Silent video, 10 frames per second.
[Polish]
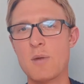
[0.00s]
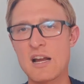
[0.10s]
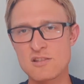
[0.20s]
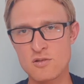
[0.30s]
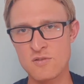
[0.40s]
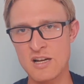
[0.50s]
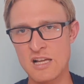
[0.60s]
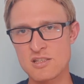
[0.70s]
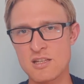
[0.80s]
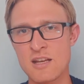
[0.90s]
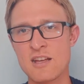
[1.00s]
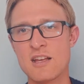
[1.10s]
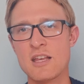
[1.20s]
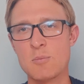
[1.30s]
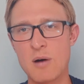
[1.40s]
bardzo wyraźnie
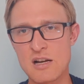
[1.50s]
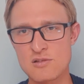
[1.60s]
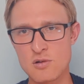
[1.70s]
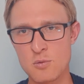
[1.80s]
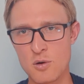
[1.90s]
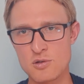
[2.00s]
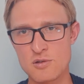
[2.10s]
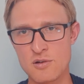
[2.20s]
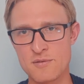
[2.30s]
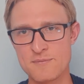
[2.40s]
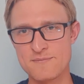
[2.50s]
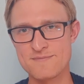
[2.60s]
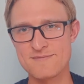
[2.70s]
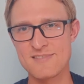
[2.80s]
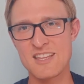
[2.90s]
i bardzo głośno.
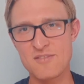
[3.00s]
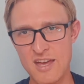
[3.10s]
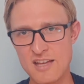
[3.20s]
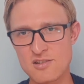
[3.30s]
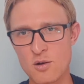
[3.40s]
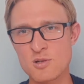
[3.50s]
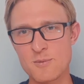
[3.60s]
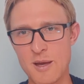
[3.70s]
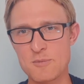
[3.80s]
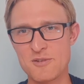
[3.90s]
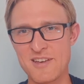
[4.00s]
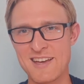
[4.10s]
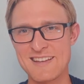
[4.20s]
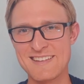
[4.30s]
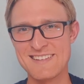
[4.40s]
Ty wiesz, o czym ja mówię.